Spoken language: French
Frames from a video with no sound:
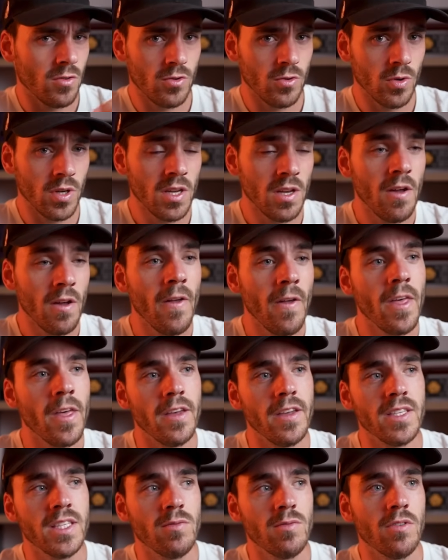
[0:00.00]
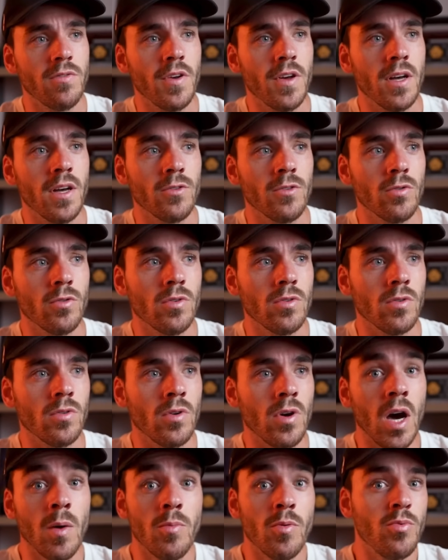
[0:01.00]
est censuré Est-ce qu'ils vont faire un truc
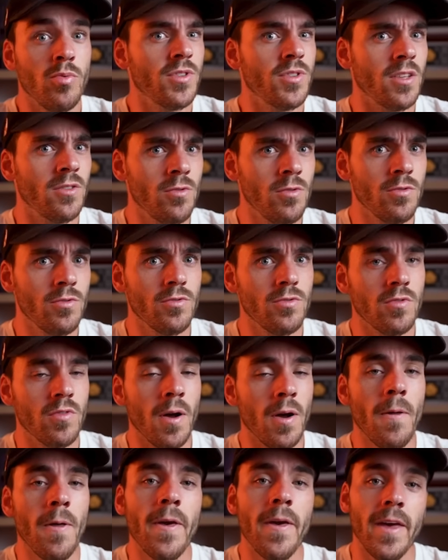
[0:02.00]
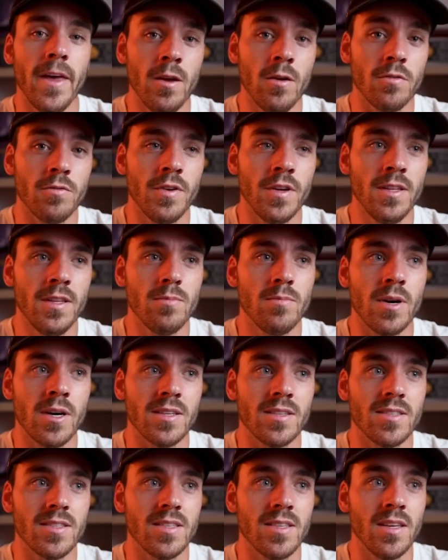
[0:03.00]
un peu plus adulte, tu vois Et en fait,
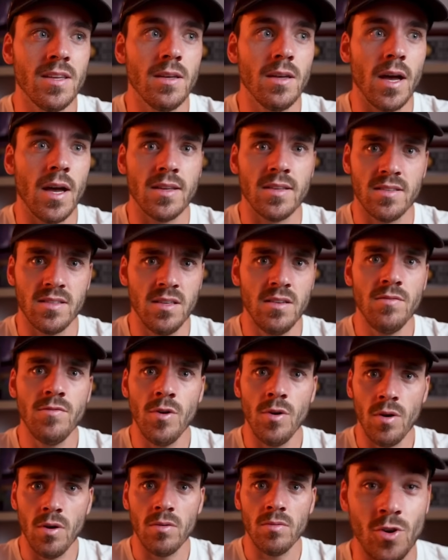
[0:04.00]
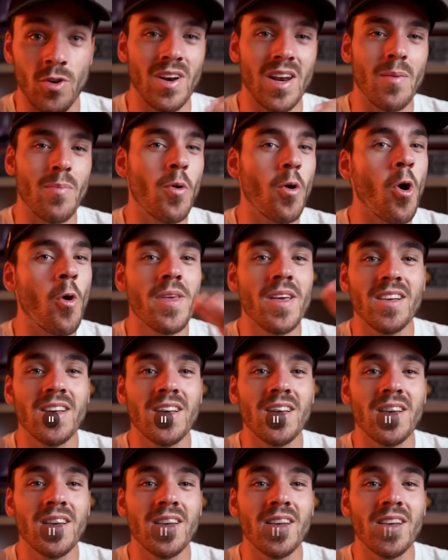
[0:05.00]
bah, c'est assez violent. Genre la première